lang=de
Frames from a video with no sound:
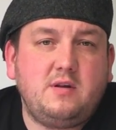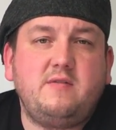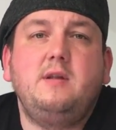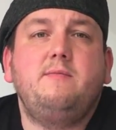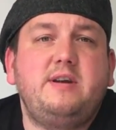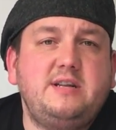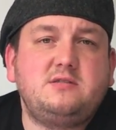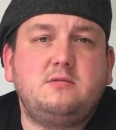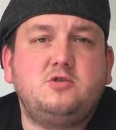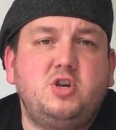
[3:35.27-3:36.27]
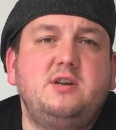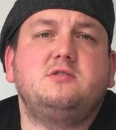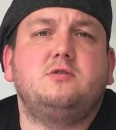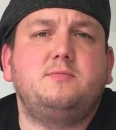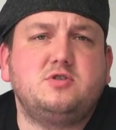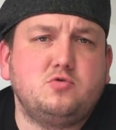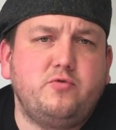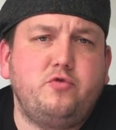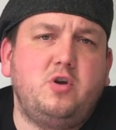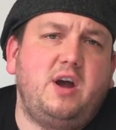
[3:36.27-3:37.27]
Das nehmen wir jetzt, stellen das nochmal so
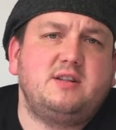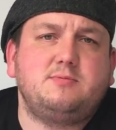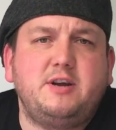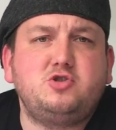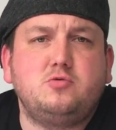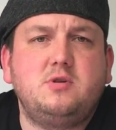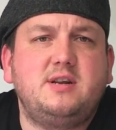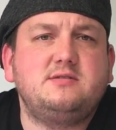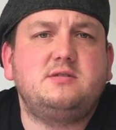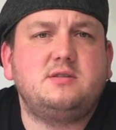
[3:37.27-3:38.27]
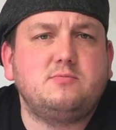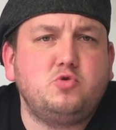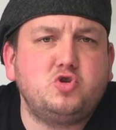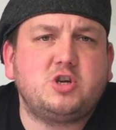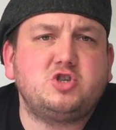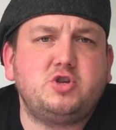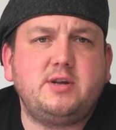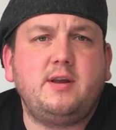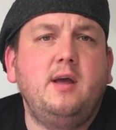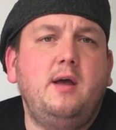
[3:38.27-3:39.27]
für ja, zwei Stunden, lasse ich es jetzt im Kühlschrank
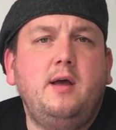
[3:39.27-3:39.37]
stehen,